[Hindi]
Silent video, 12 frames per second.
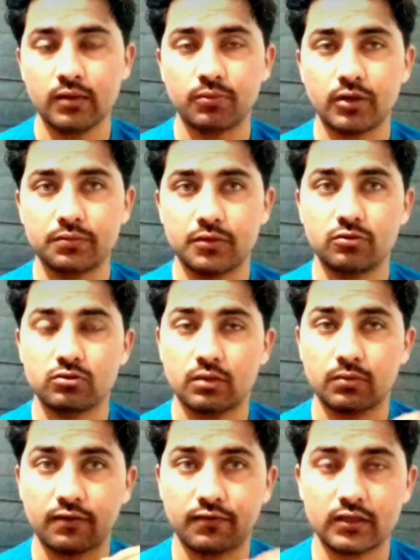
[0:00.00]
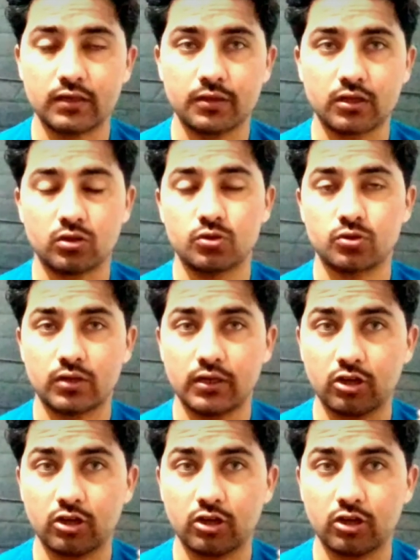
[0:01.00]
पाँच महीनों से हमारा फाइनल मेडिकल हो चुका है